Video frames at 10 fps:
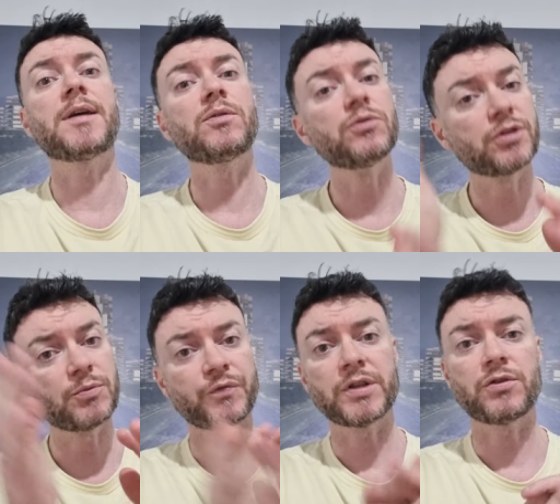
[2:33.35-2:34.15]

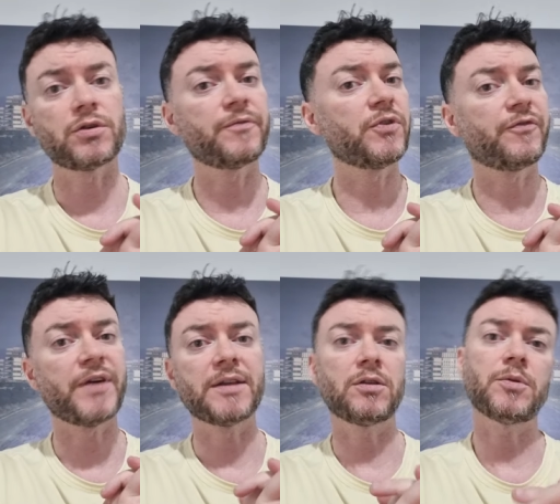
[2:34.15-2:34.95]
Dall'ultimo video che vi ho
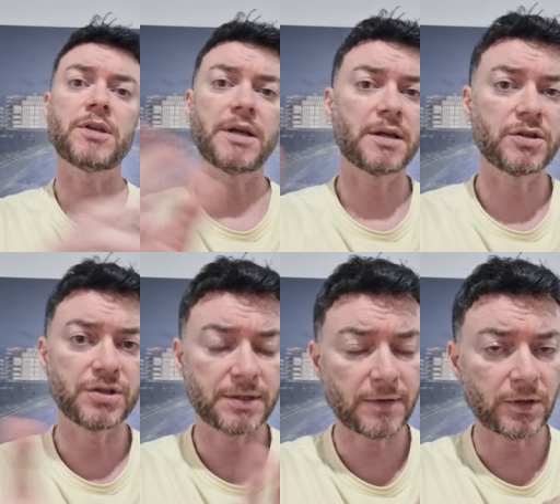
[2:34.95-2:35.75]
fatto, ma ieri chi
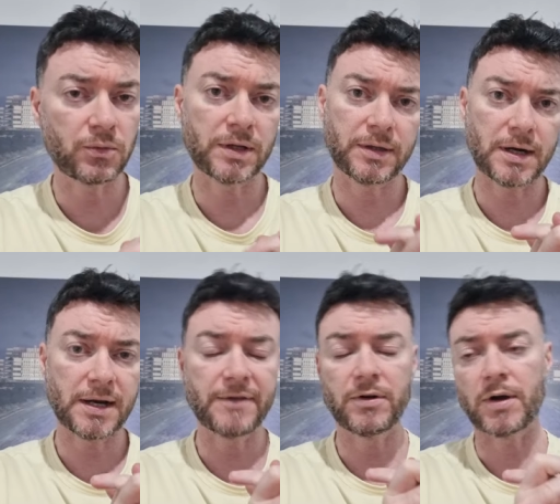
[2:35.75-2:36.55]
ci stava durante la
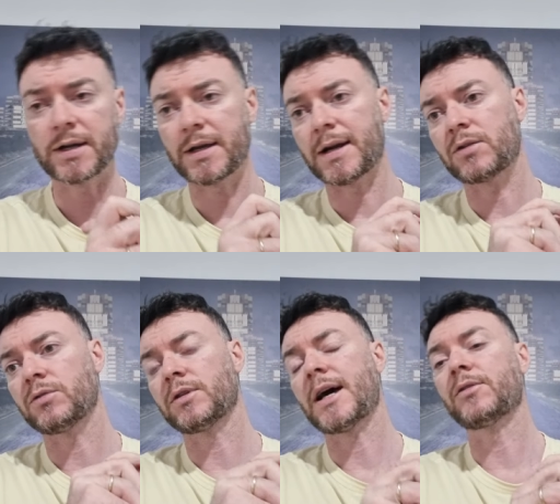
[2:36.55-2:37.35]
live l'ho anche
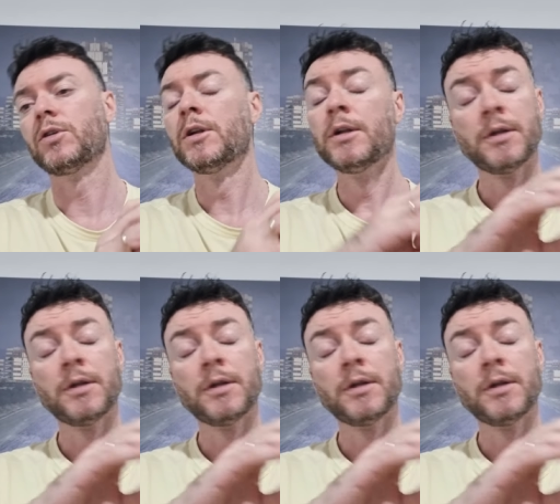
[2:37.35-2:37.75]
raccontato,